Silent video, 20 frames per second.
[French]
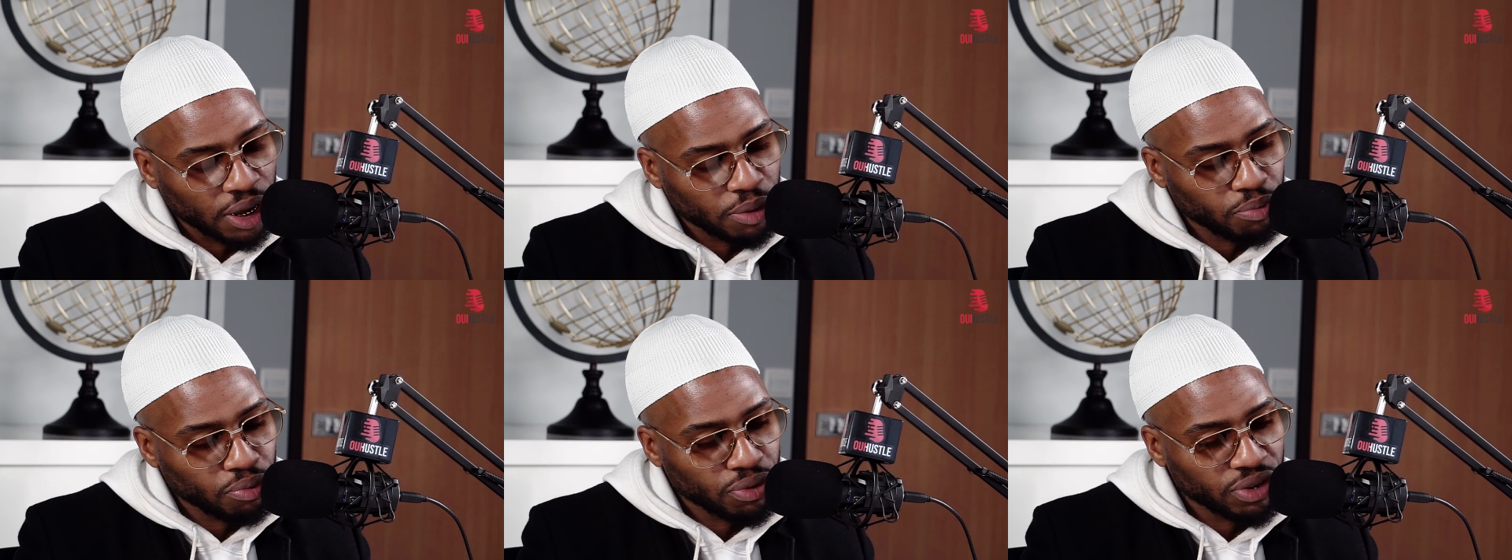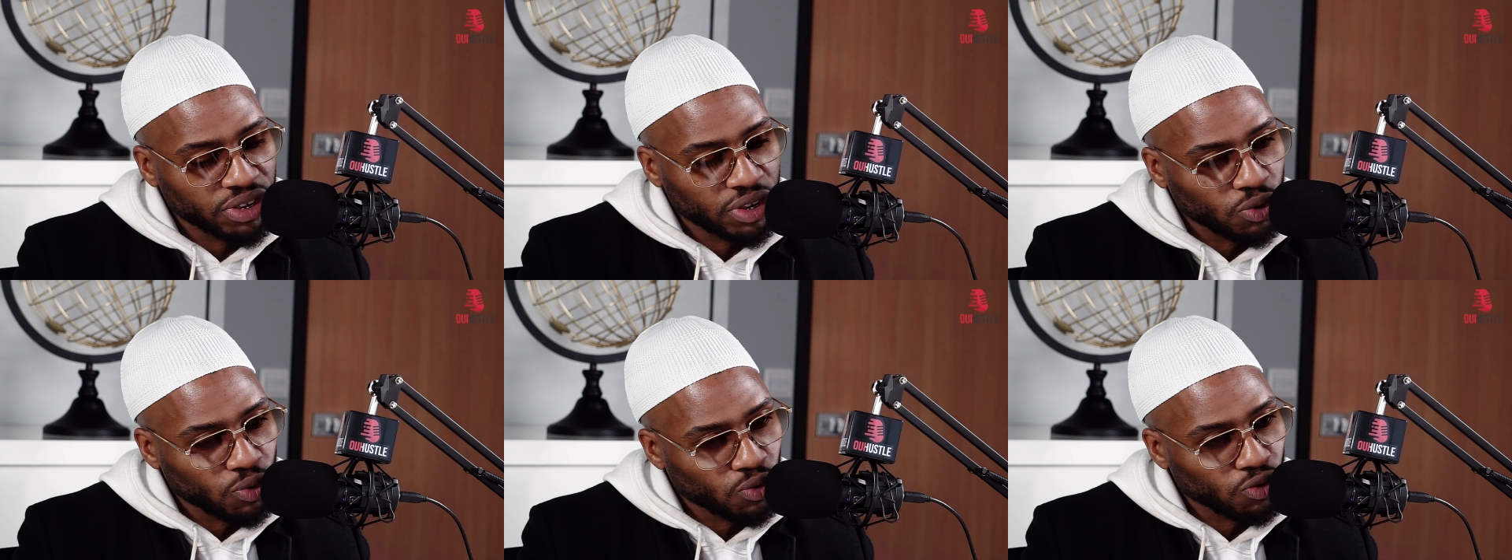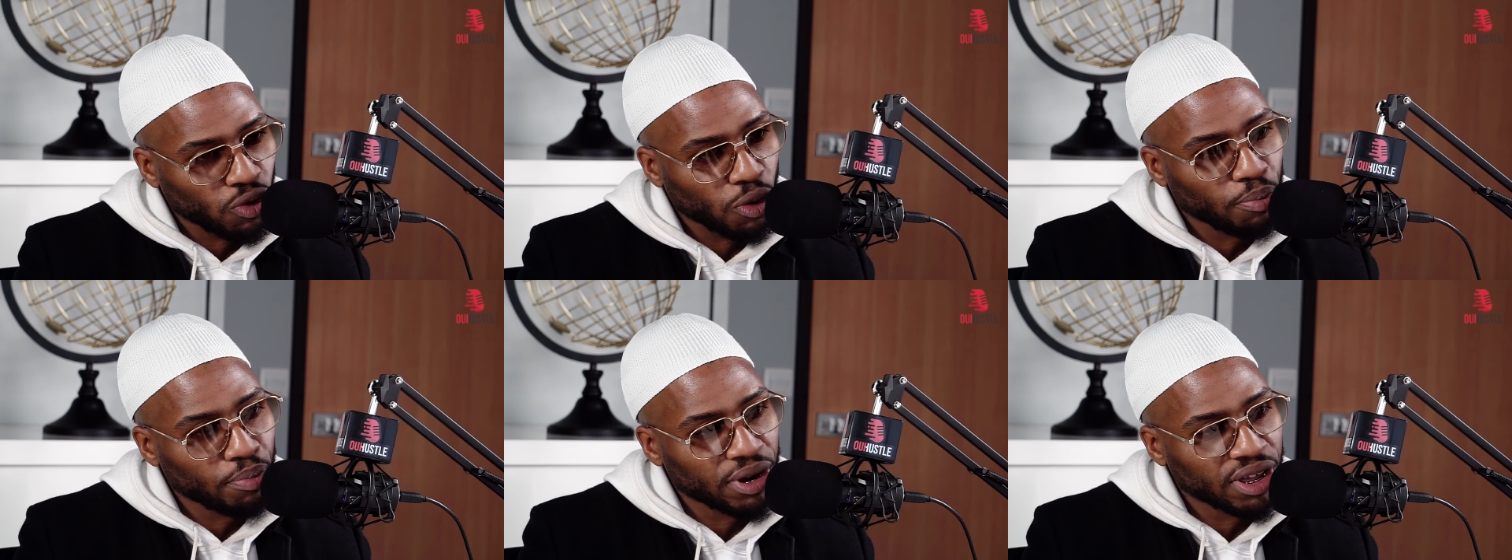Et puis, c'est
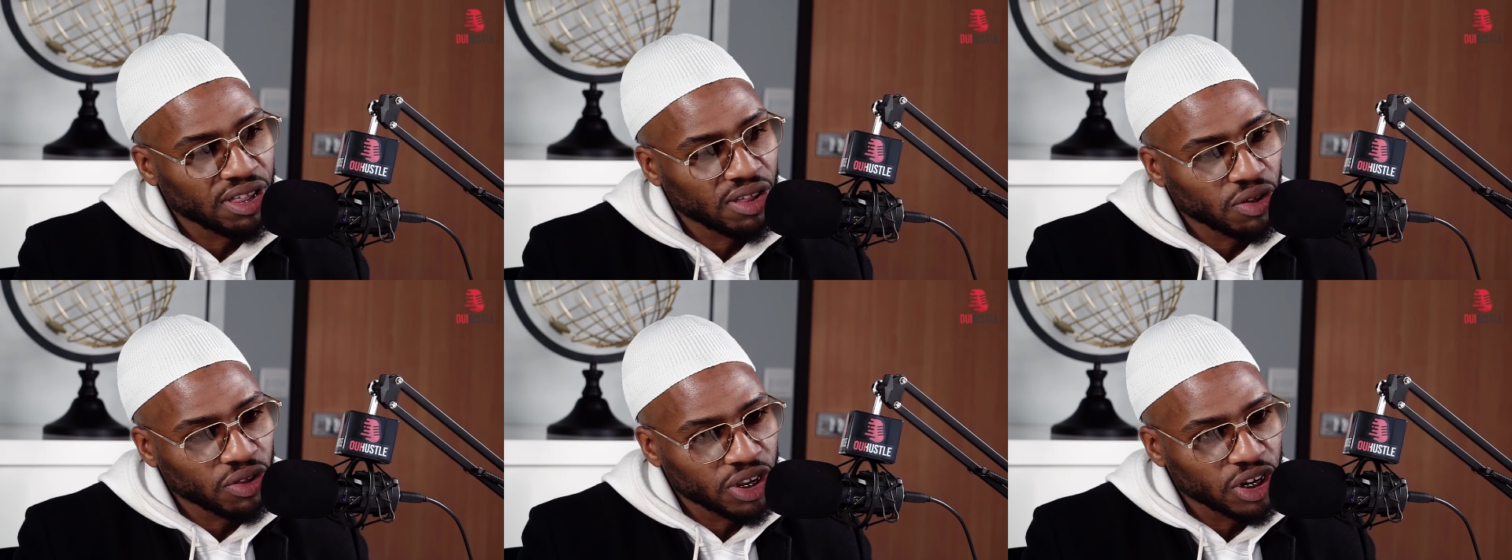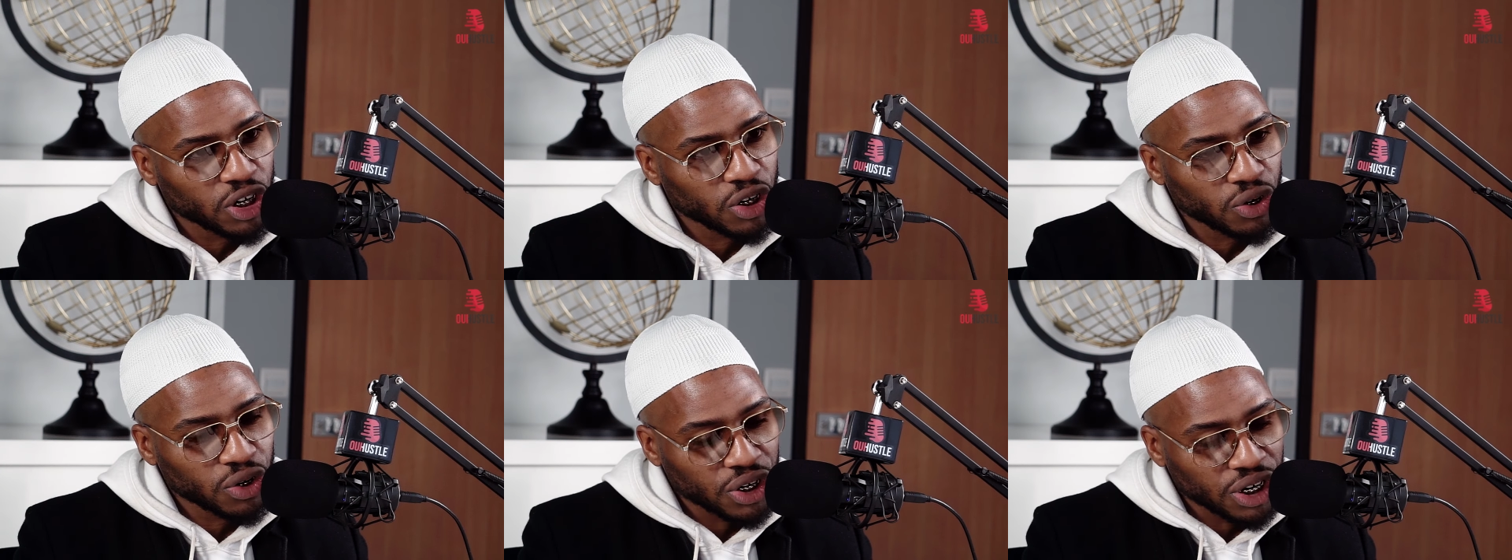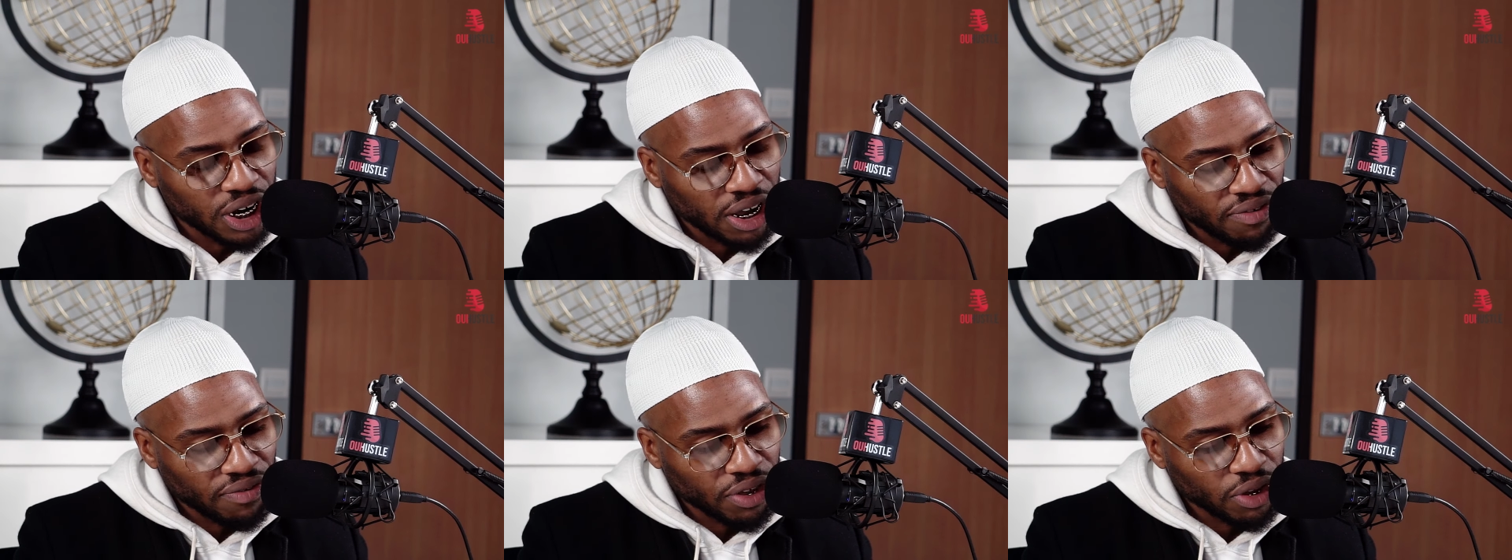toujours plaisant
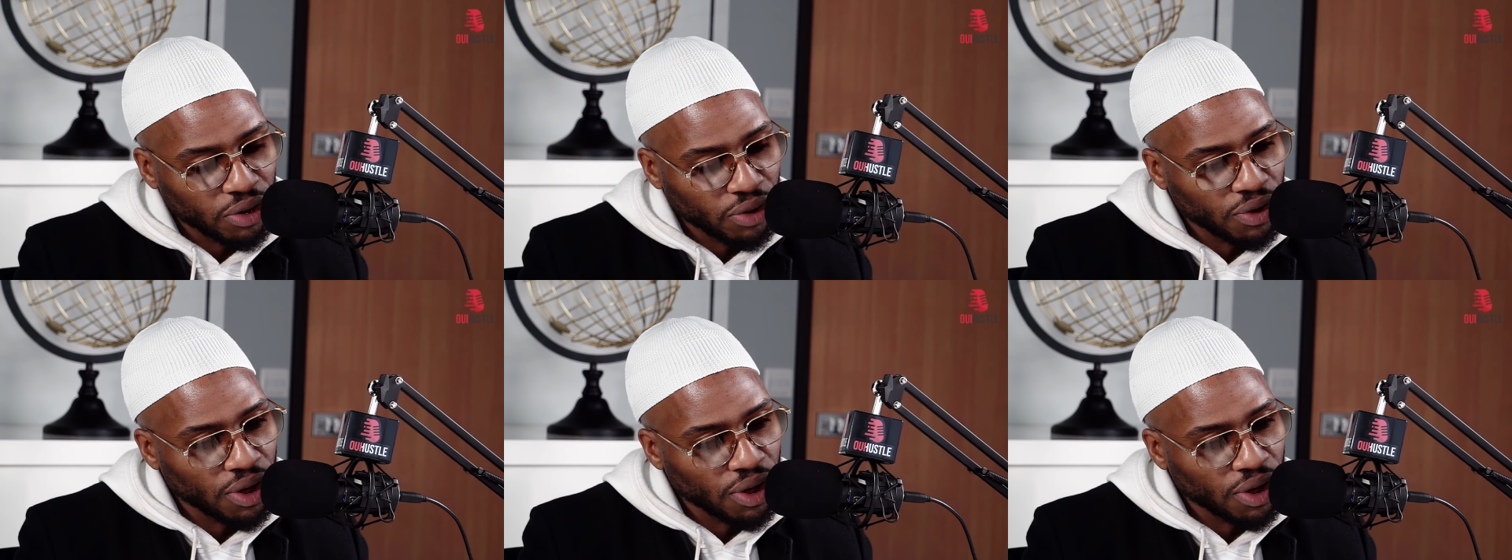d'échanger avec,